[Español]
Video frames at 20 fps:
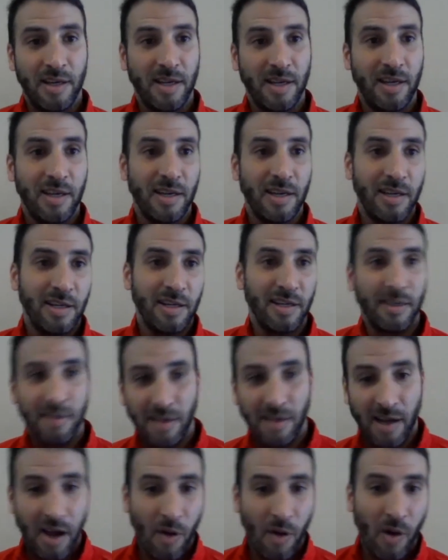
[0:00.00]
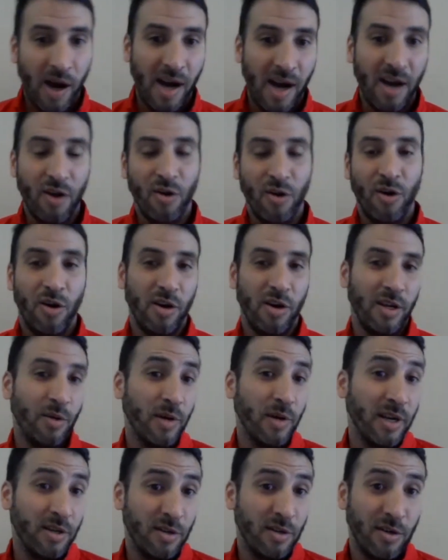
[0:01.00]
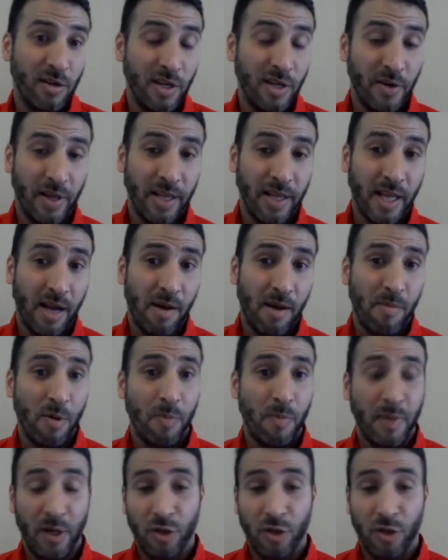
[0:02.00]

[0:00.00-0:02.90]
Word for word: eh, abajo y bueno, lo levantábamos,